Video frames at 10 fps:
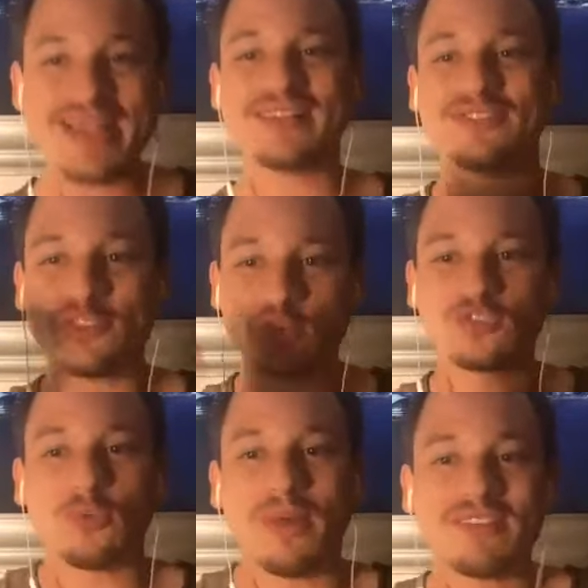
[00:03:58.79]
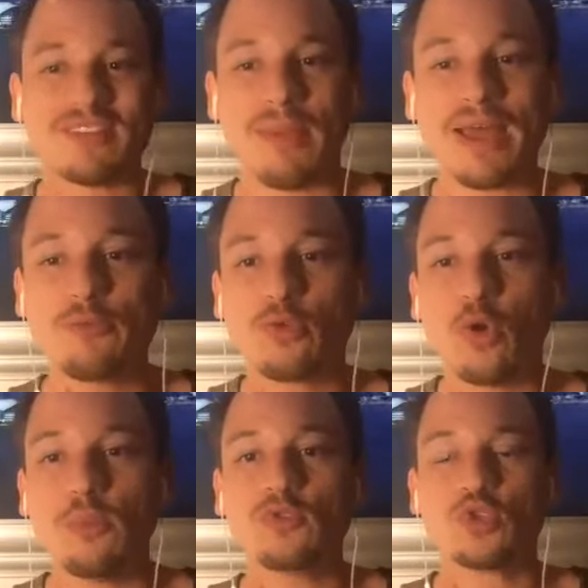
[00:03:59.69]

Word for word: als wir sonst normalerweise machen würden, um zu